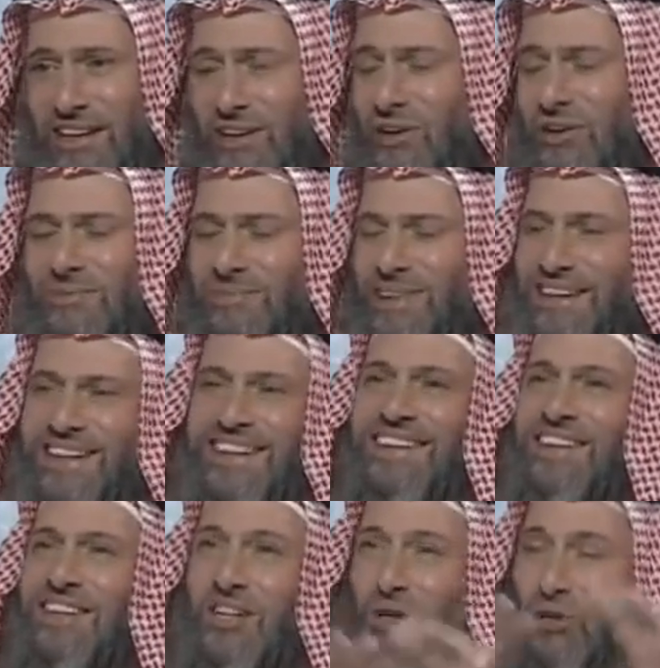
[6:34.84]
كل
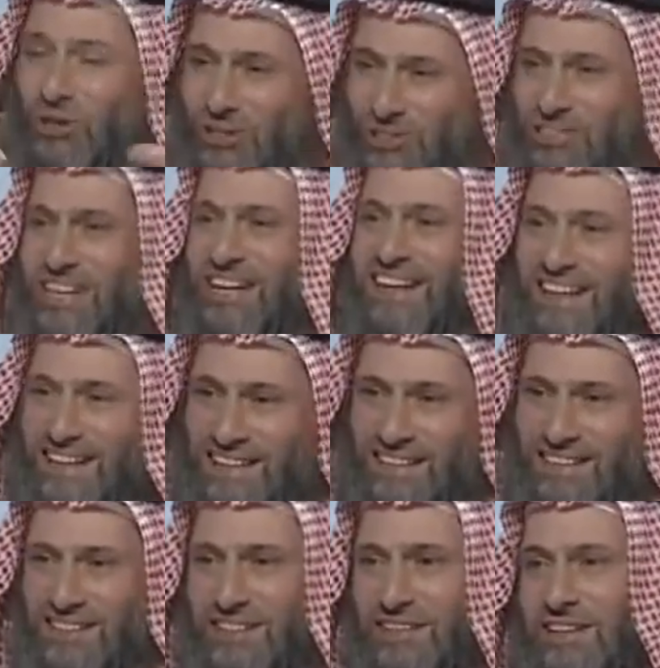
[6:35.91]
كل شيء هنا
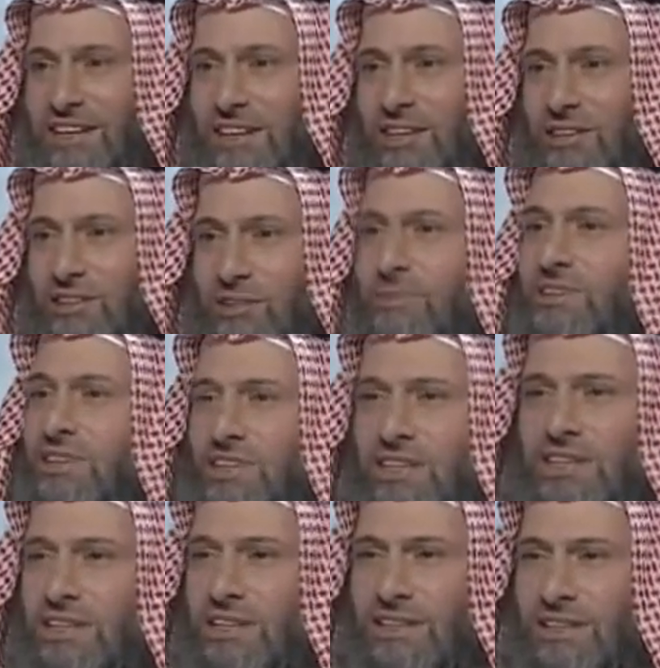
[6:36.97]
جميل
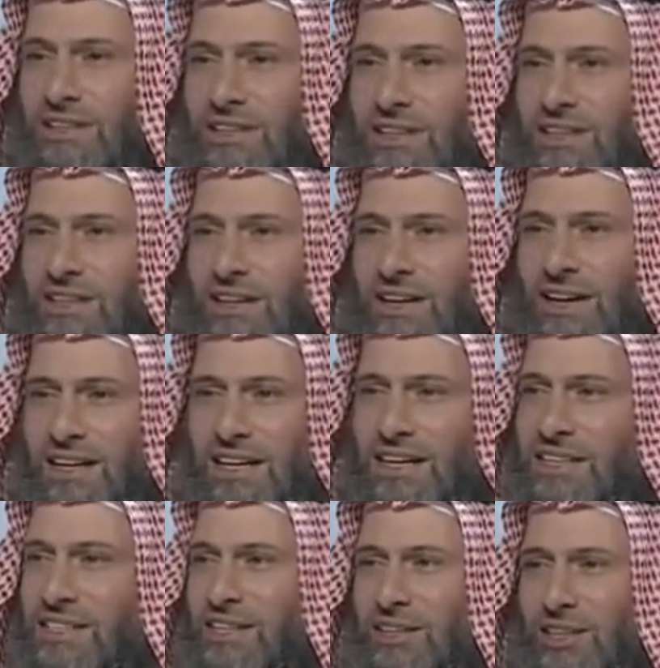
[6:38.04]
جدا
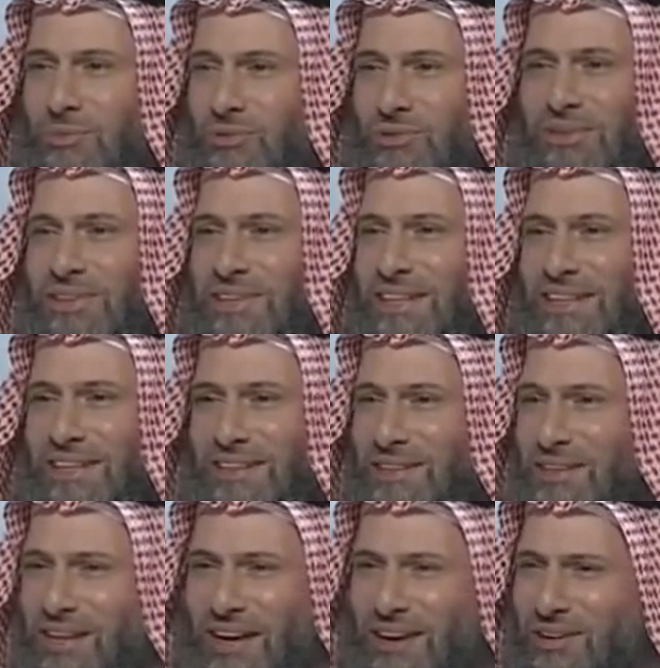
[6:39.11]
الناس طيبون يعني
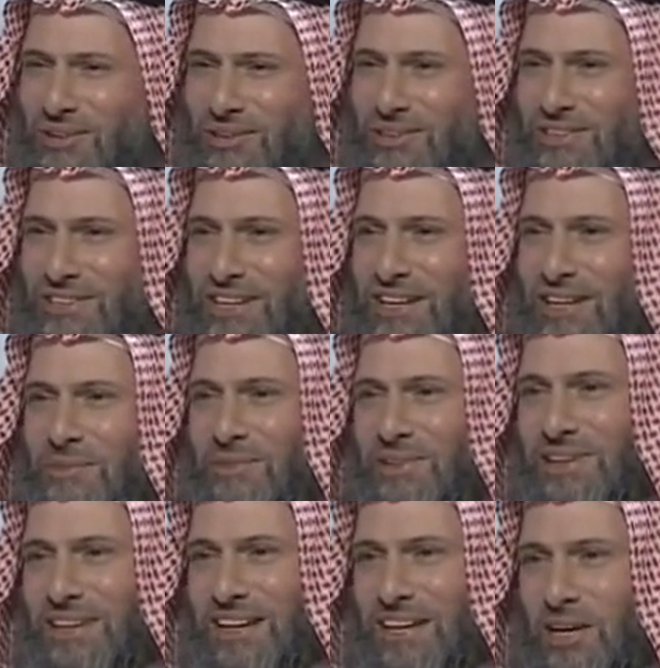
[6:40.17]
كل شيء الحمد
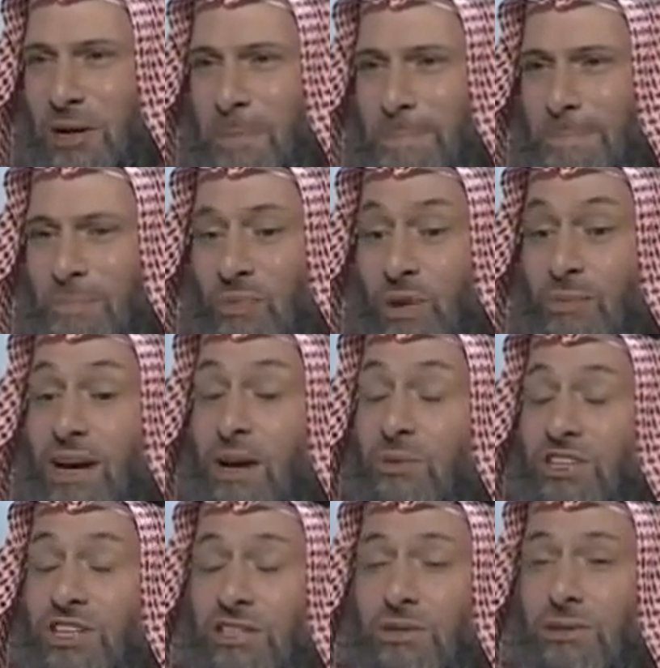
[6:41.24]
لله ما
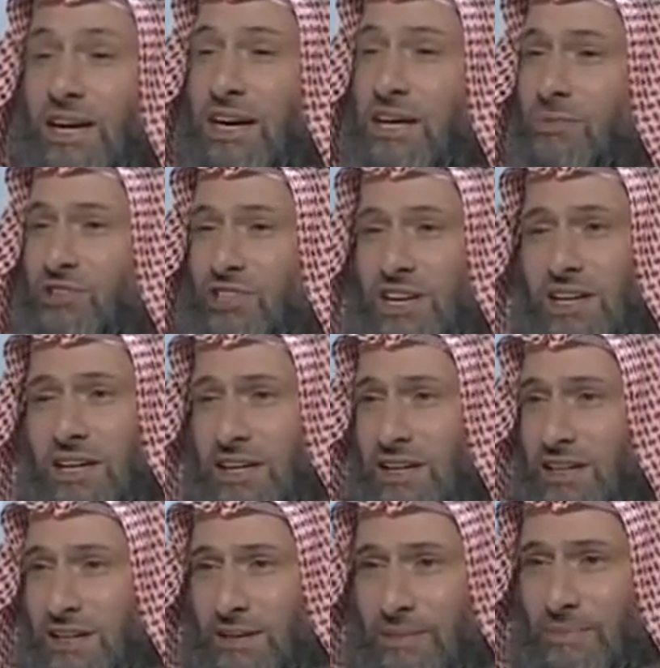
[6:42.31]
وجدت أي مشاكل
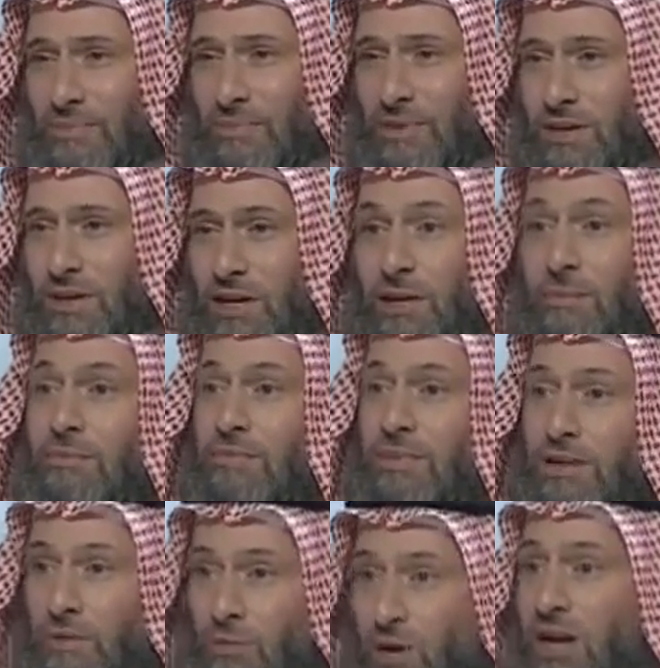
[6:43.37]
هنا يعني
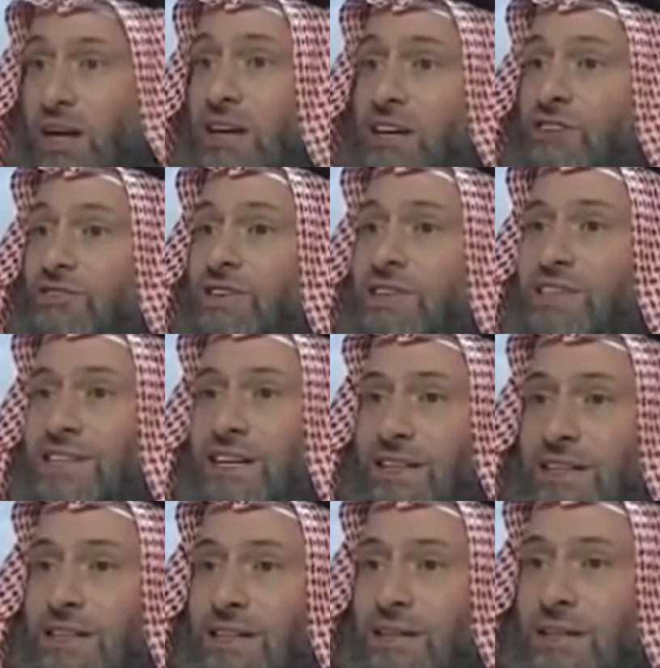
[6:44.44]
من 21 سنة